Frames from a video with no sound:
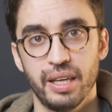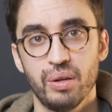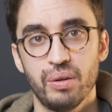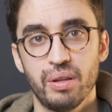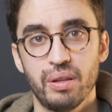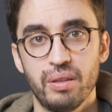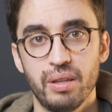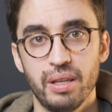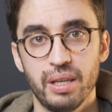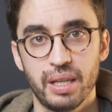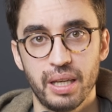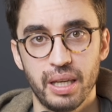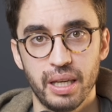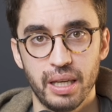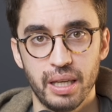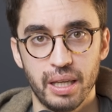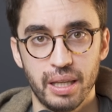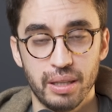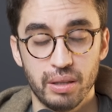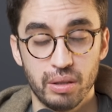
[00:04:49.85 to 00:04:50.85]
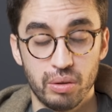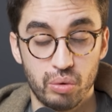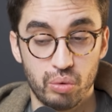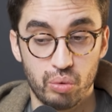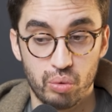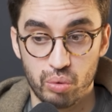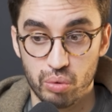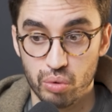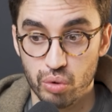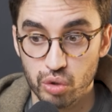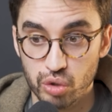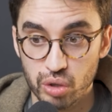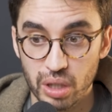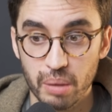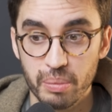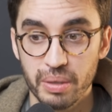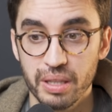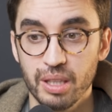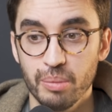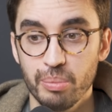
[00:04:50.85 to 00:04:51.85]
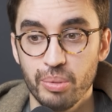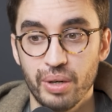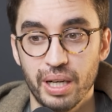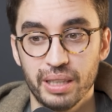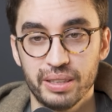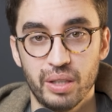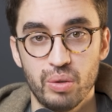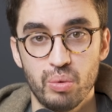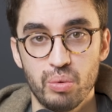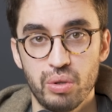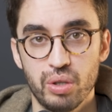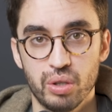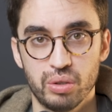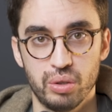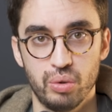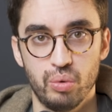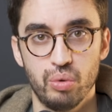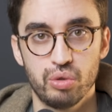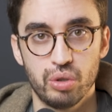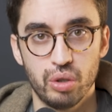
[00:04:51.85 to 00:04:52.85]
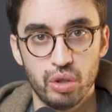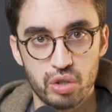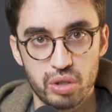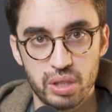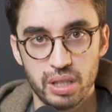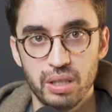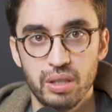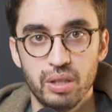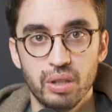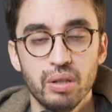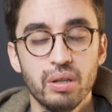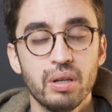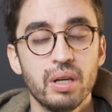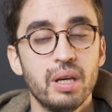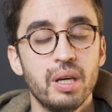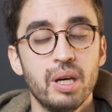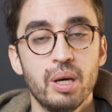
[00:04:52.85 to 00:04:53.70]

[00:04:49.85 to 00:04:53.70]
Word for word: Quiero decir que no solamente pongas anuncios en un solo sitio,